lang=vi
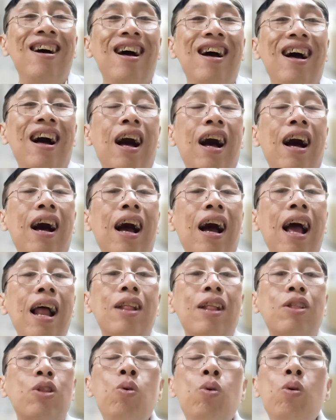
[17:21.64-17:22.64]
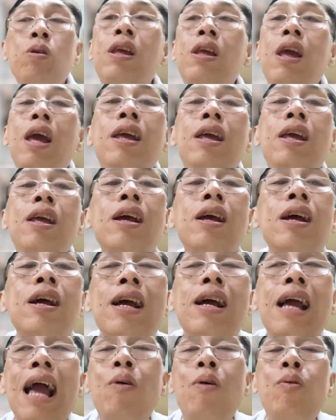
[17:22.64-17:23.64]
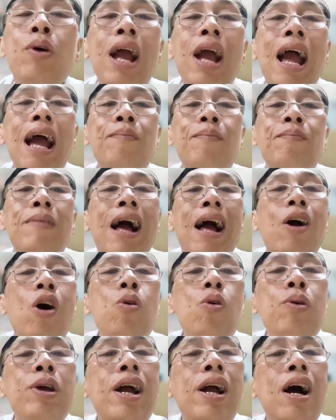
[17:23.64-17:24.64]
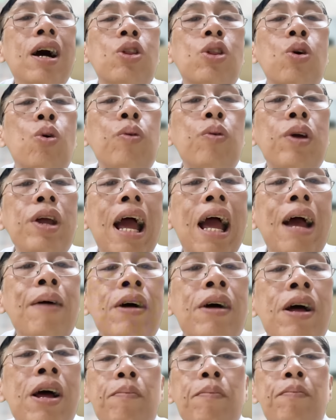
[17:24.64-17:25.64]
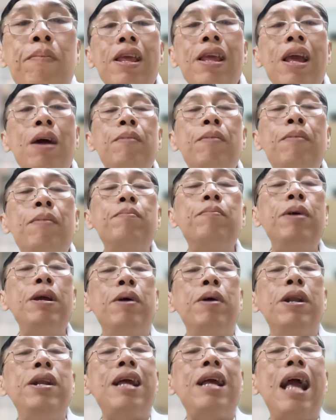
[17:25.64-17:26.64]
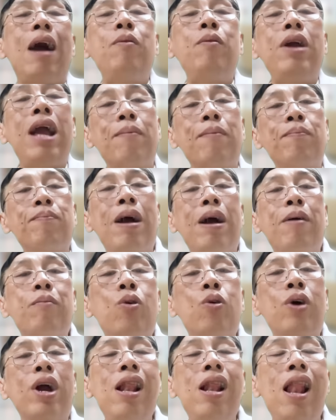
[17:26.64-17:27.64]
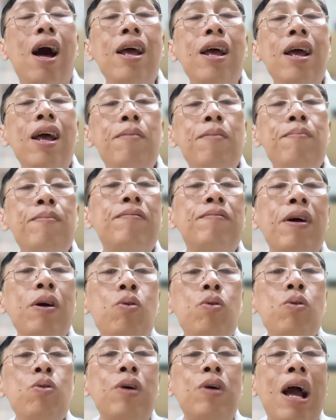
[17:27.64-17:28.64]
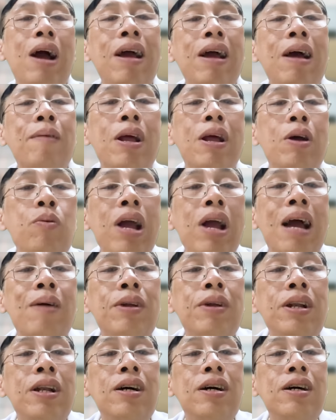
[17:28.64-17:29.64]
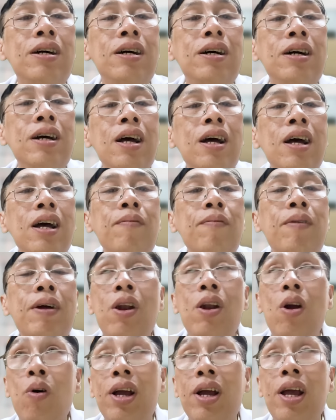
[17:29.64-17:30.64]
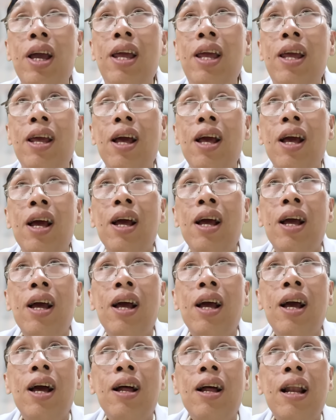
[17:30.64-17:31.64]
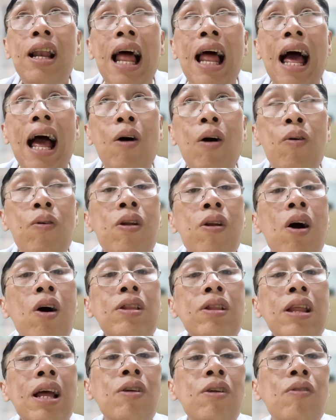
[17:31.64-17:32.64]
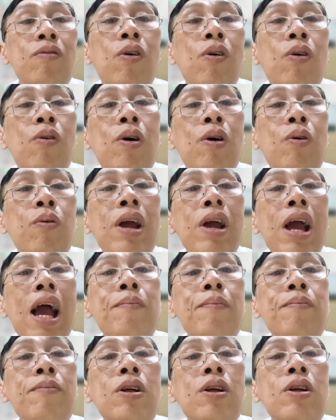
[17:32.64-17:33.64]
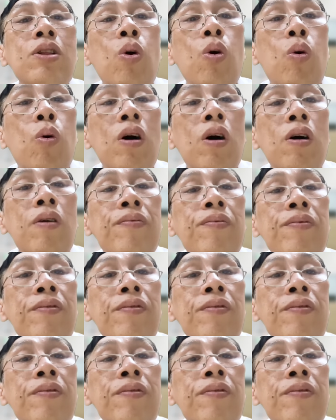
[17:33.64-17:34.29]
à, hay là thuốc trị cao huyết áp là có nguy cơ tụt huyết áp mà giờ mình bị bệnh cao huyết áp một cái lợi ích mình phải uống thuốc cao huyết áp để huyết áp bình thường mà đôi khi Ờ, là uống nó có tác dụng phụ là huyết áp nó tuột